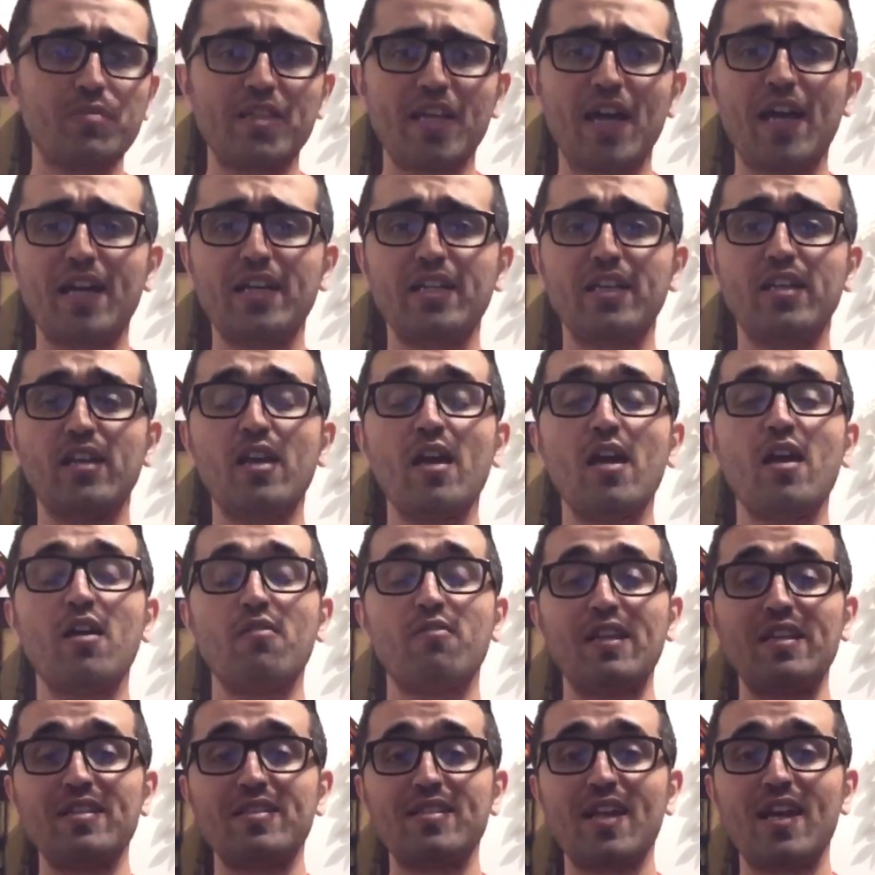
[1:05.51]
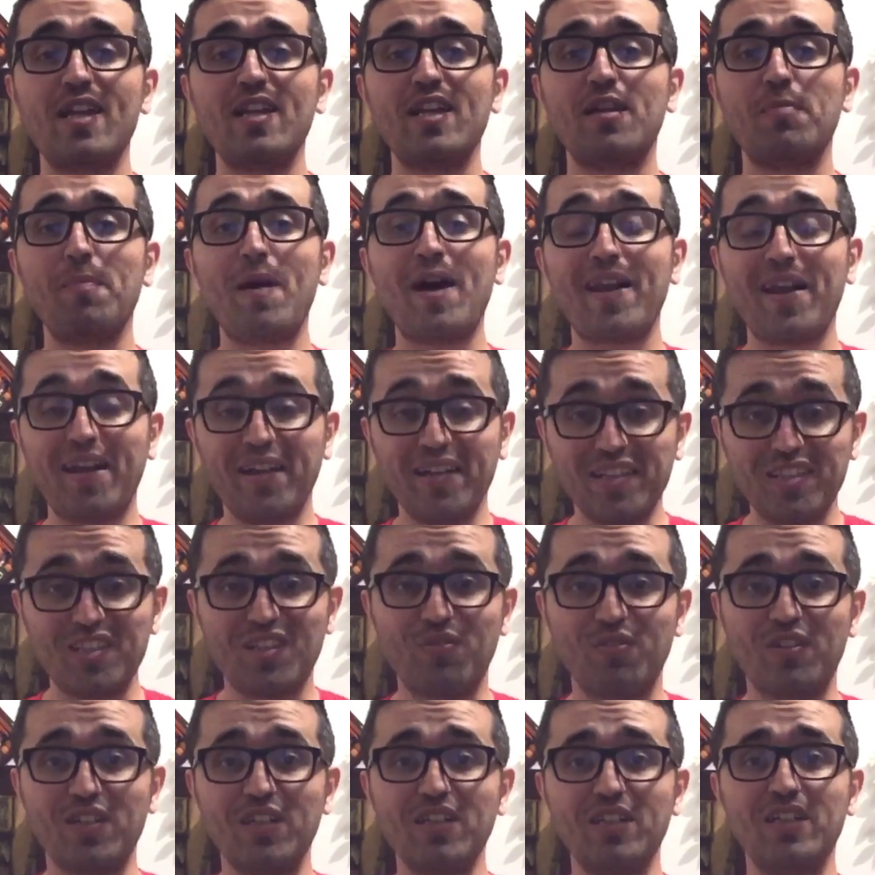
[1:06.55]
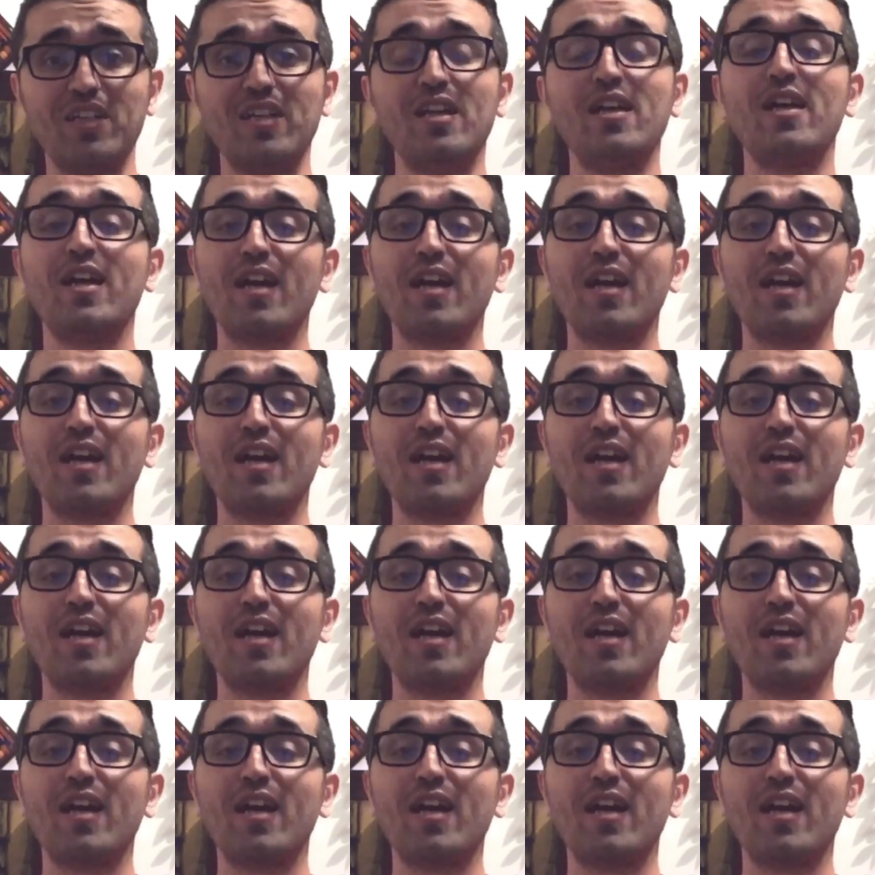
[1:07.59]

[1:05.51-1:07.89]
ثاني فلذلك ما راح نتفق